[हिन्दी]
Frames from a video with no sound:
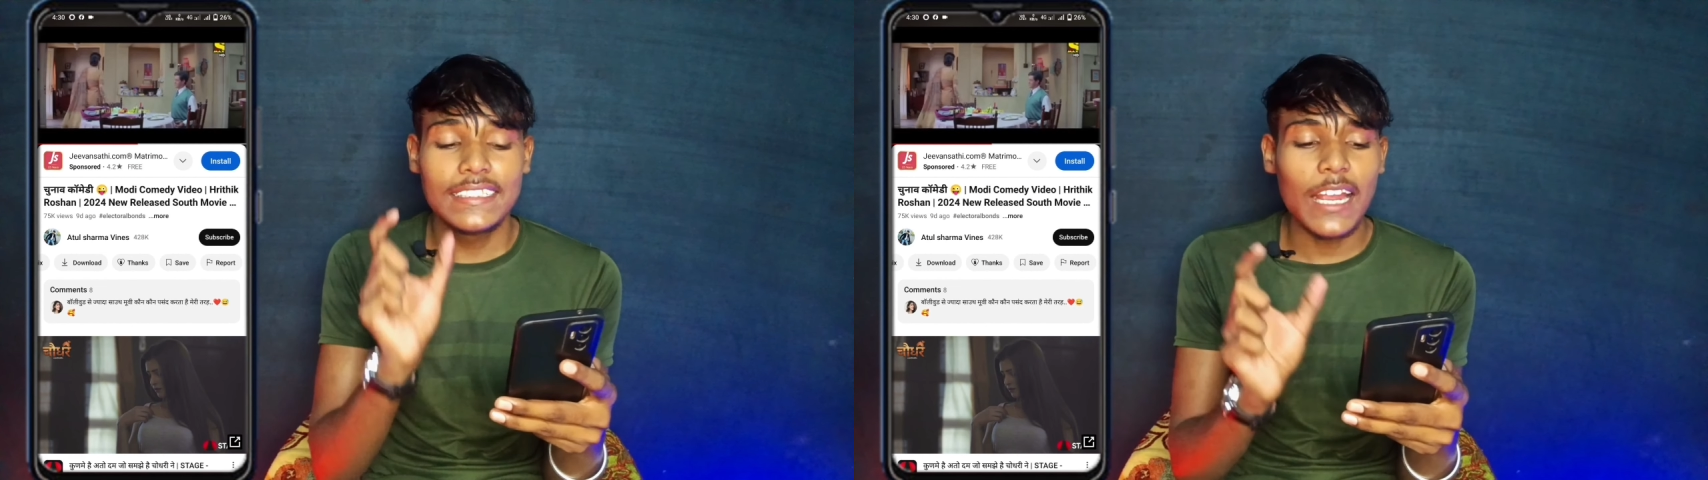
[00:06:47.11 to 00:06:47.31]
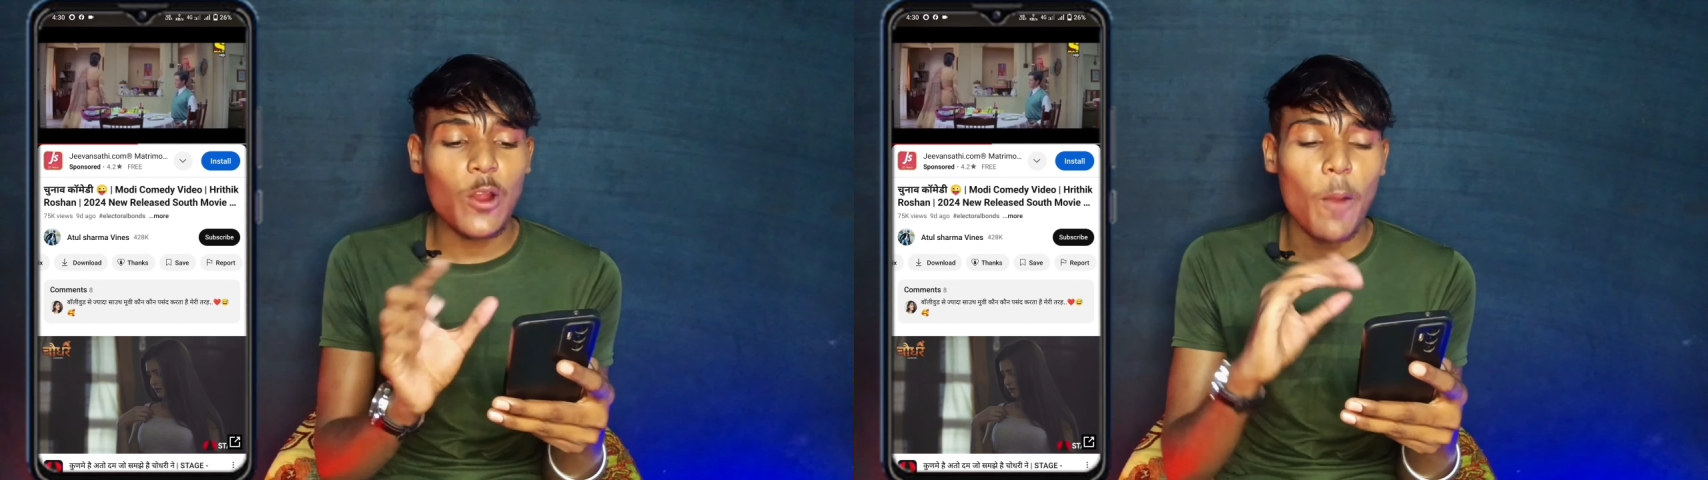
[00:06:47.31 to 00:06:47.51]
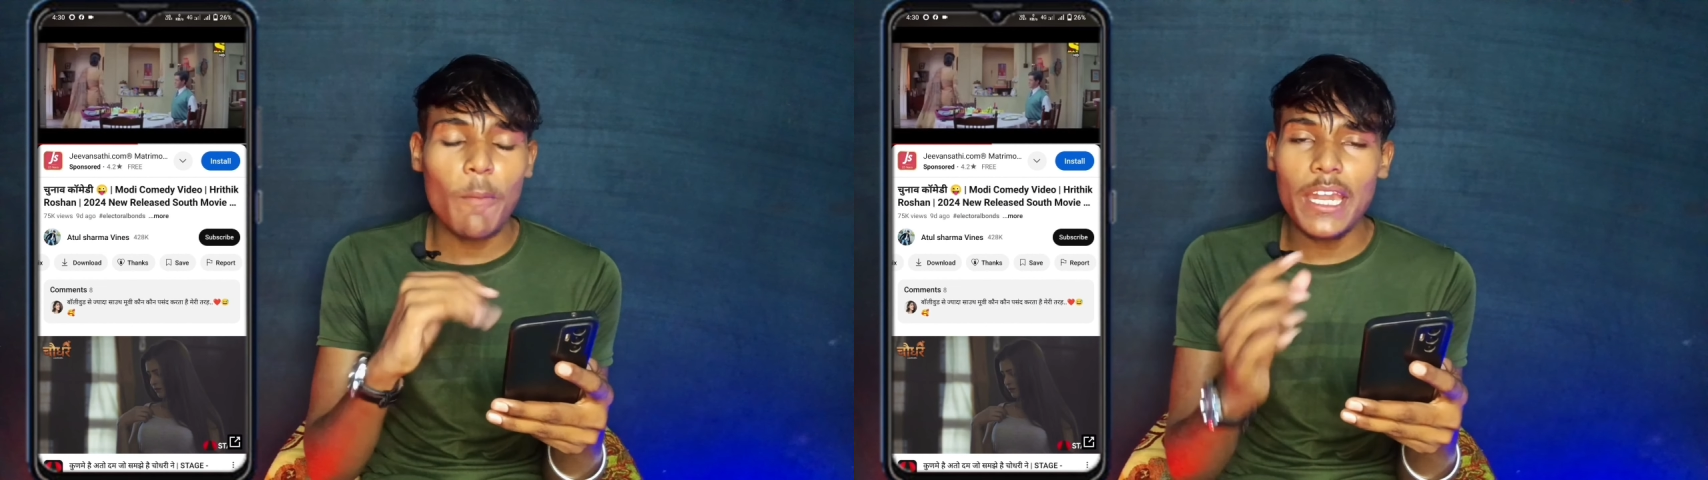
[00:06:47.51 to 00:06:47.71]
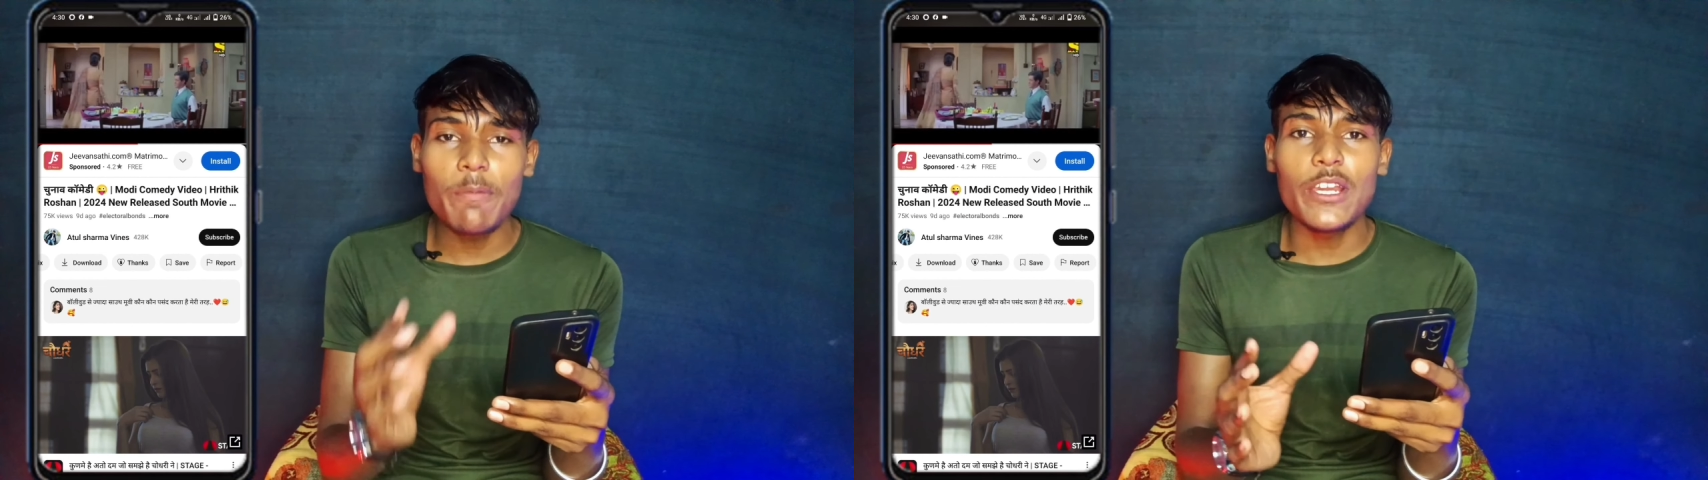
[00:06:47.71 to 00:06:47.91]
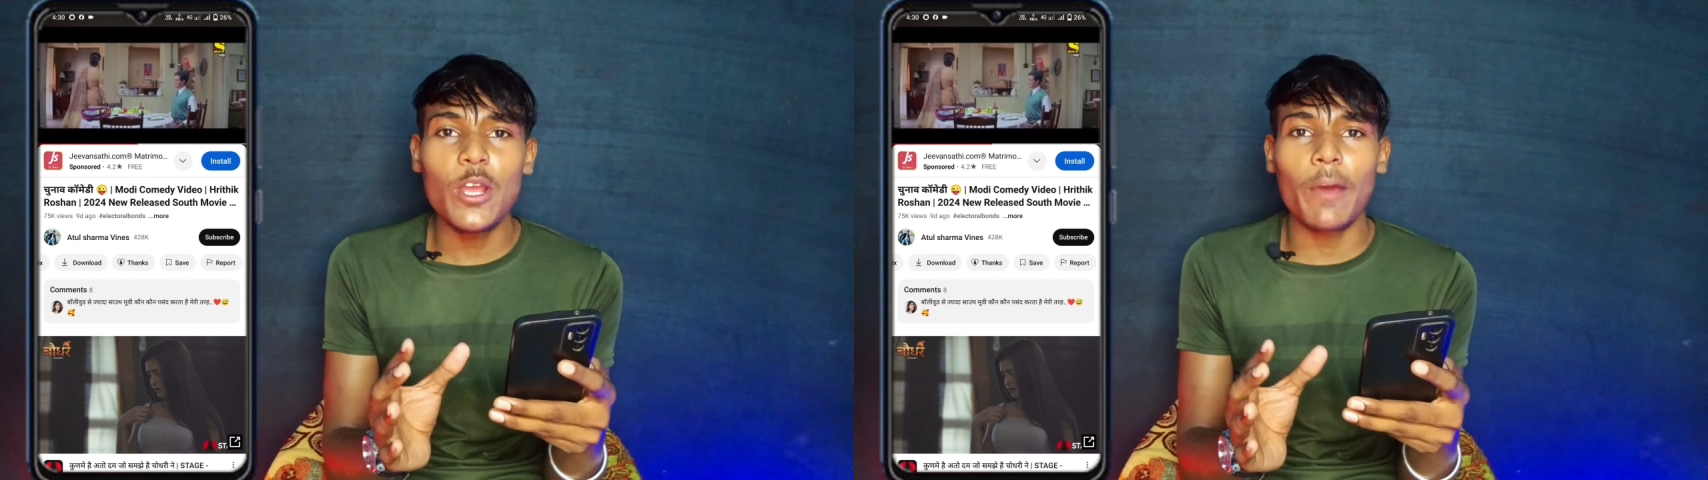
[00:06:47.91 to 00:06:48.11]
ये कॉमेडी
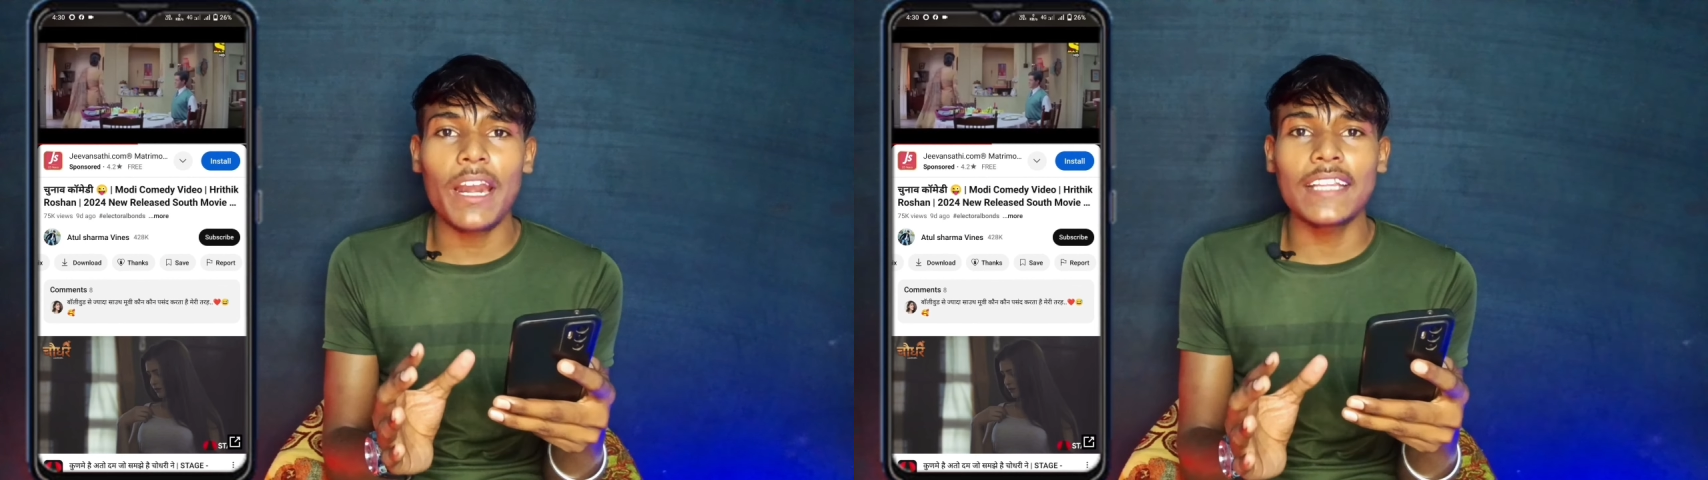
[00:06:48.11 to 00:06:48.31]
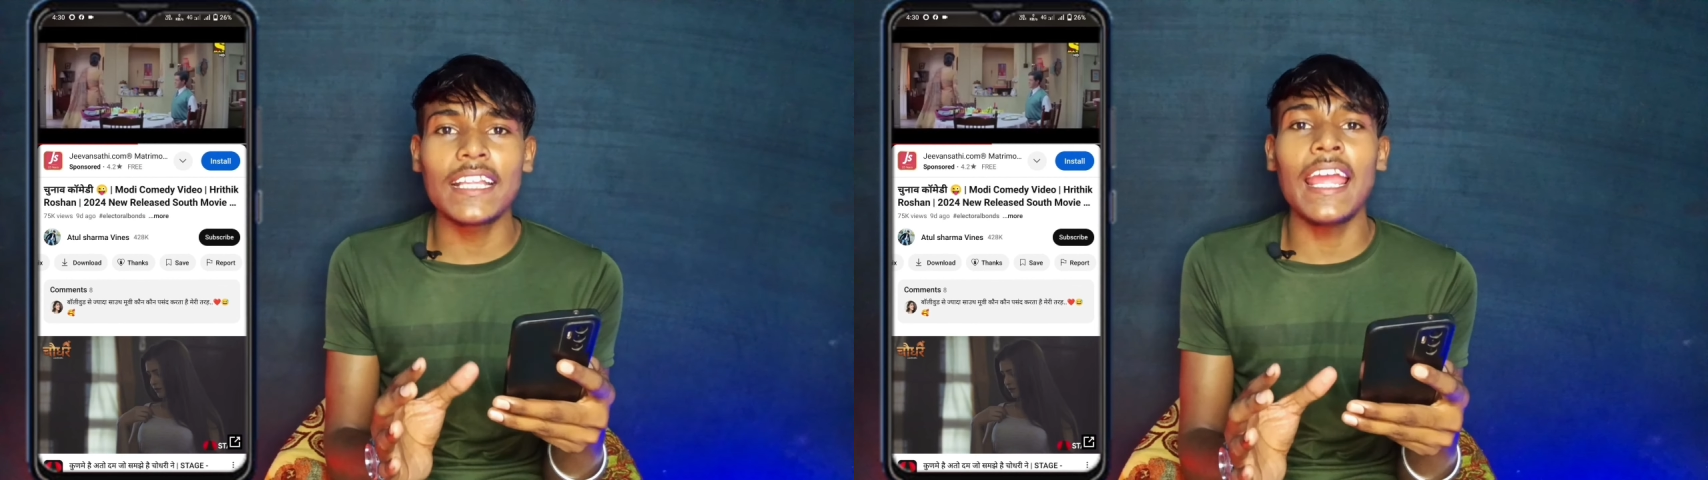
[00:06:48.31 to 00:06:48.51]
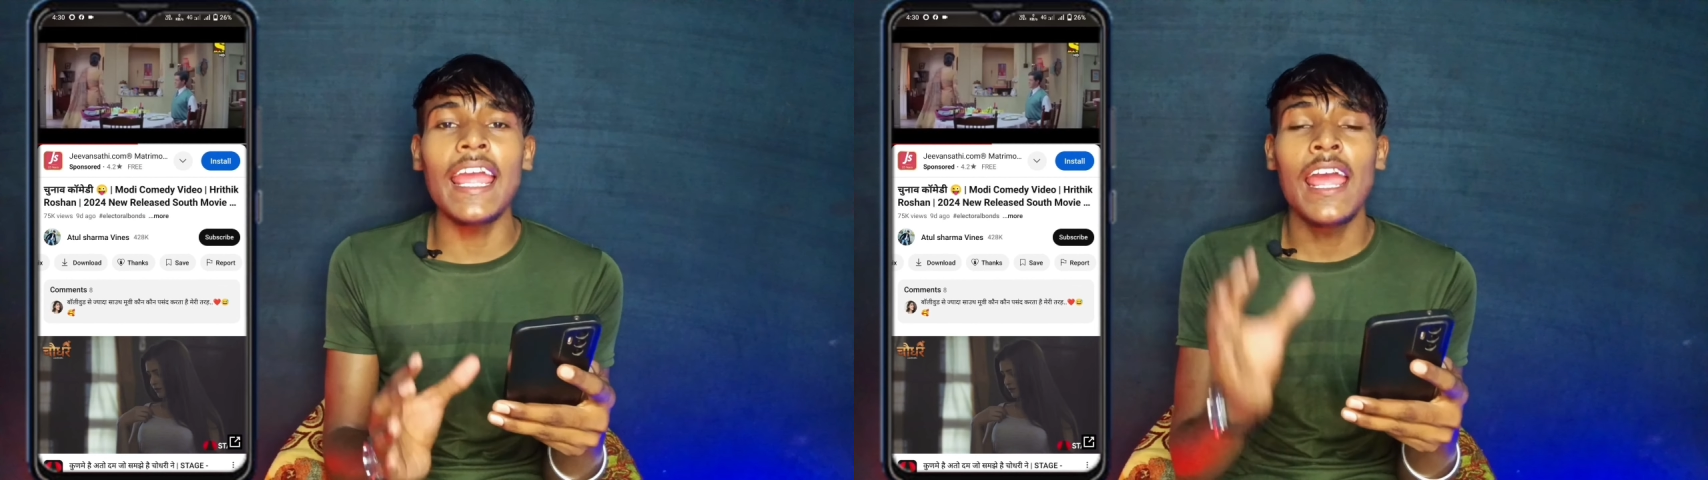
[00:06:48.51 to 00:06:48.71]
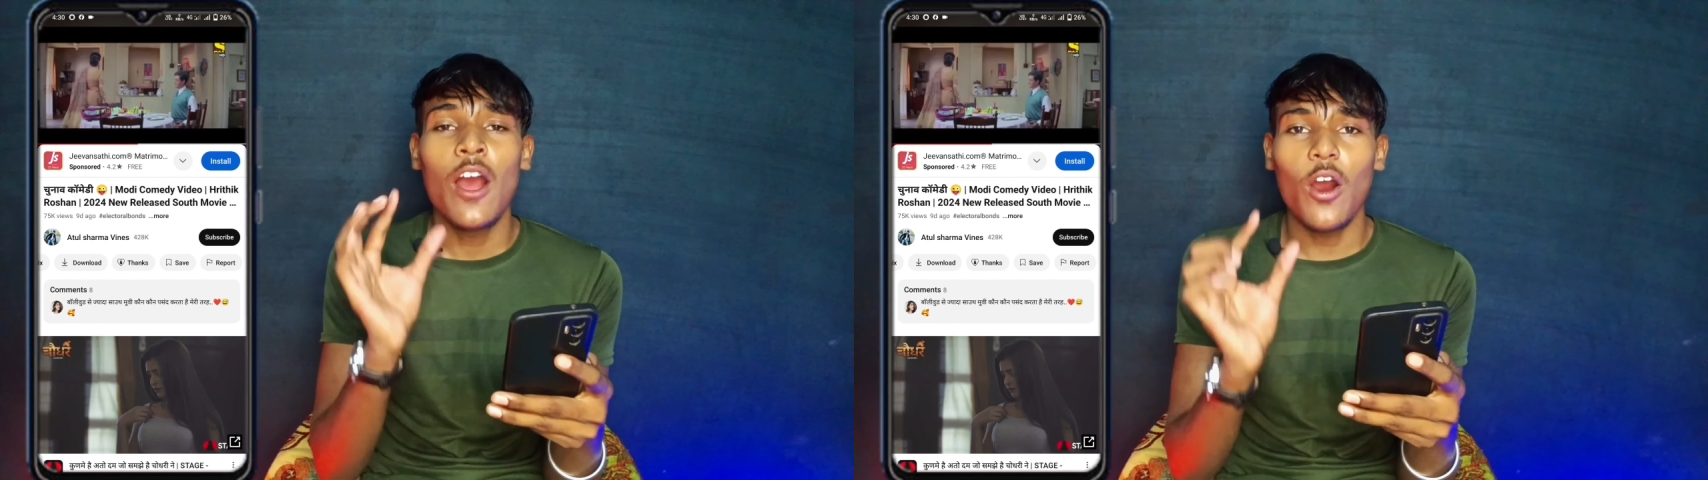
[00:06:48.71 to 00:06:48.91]
वीडियो बनाते हैं